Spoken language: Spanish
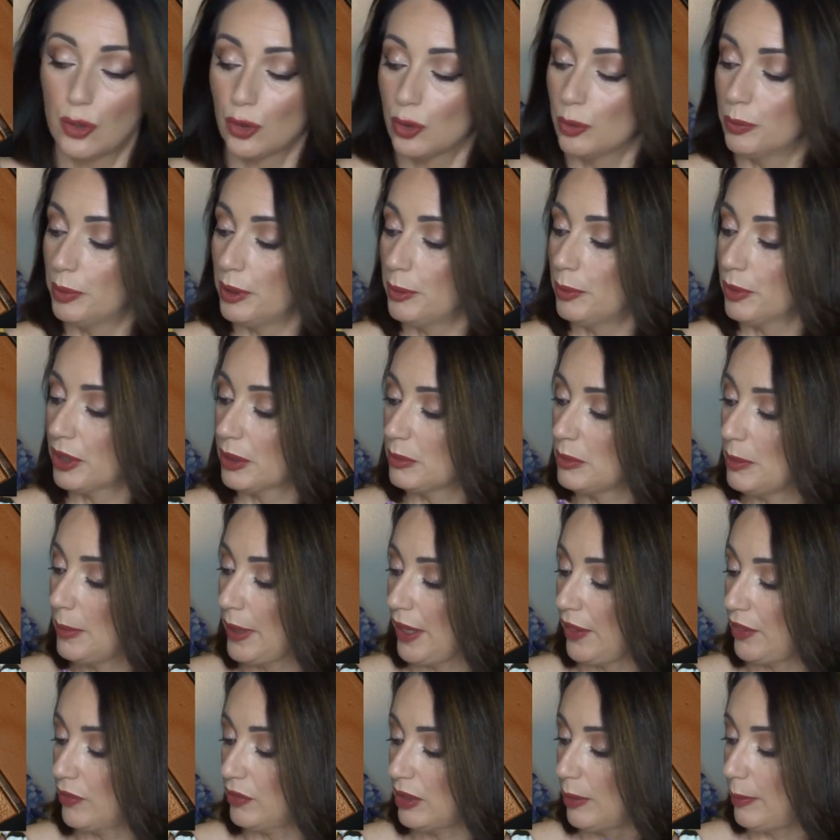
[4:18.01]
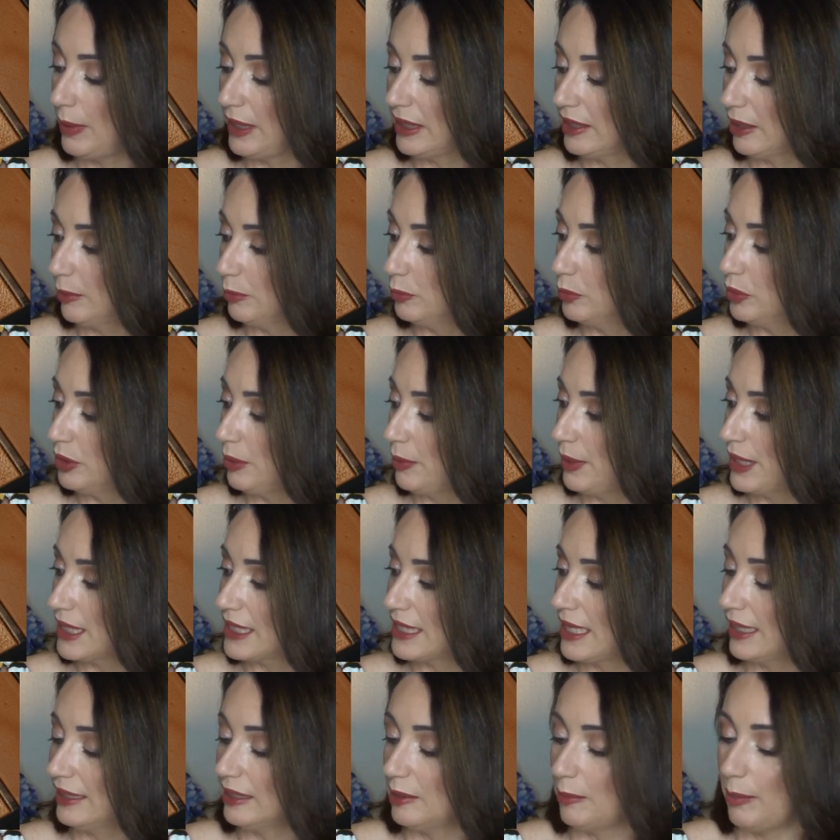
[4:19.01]
lo compré porque me parece una paleta muy
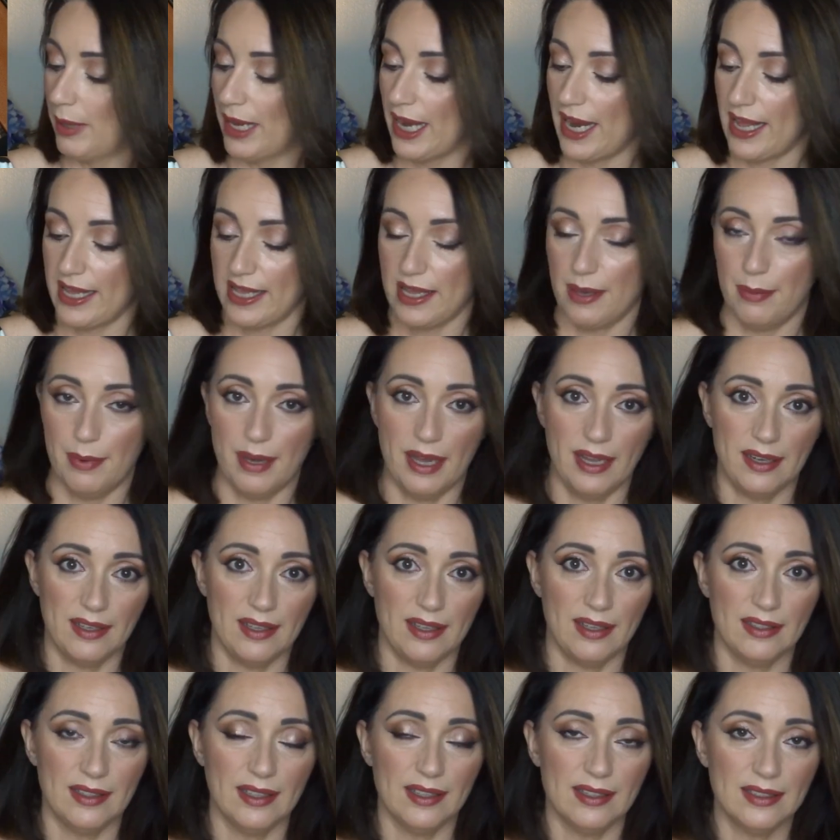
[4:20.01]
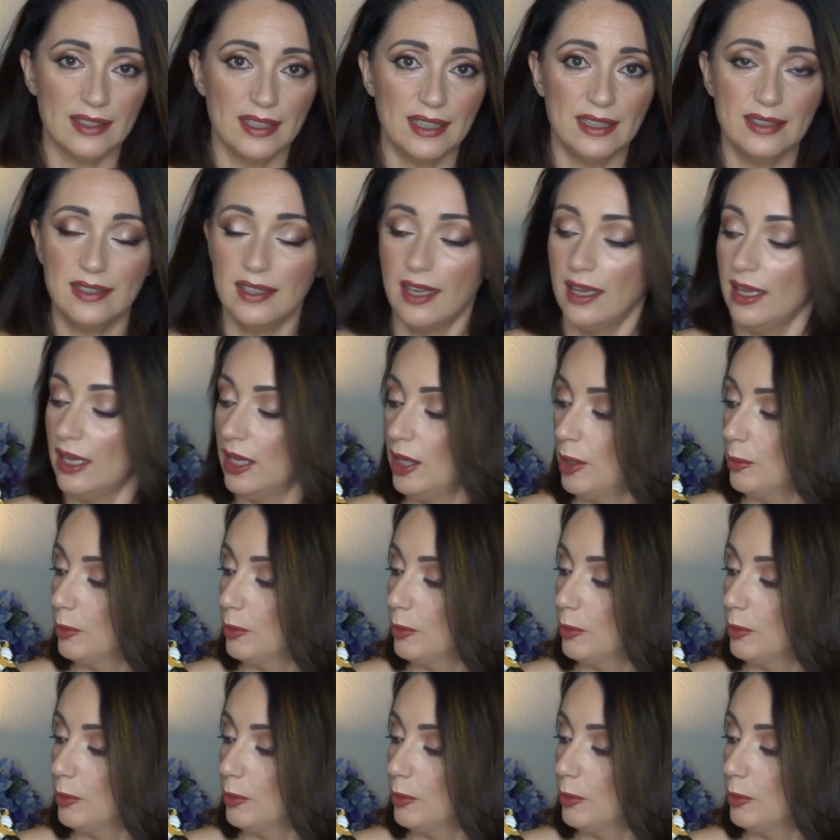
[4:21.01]
versátil para llevar en el kit